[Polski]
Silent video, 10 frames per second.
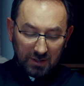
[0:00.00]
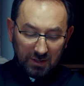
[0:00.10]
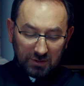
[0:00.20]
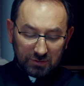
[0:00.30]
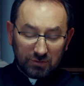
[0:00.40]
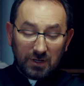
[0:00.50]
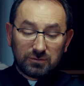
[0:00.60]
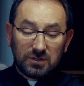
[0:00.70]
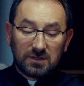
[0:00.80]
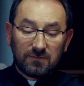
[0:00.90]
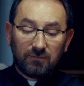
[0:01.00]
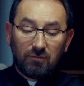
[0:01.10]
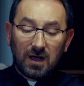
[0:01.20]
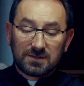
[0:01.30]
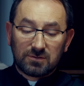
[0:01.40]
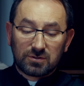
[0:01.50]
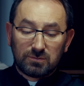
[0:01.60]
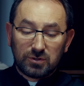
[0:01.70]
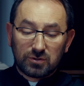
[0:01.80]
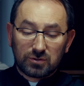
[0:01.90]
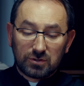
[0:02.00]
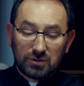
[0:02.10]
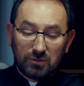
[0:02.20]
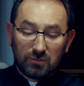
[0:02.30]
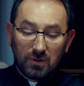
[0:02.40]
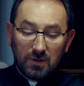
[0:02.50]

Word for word: i kto dał ci tę władzę, żebyś to czynił?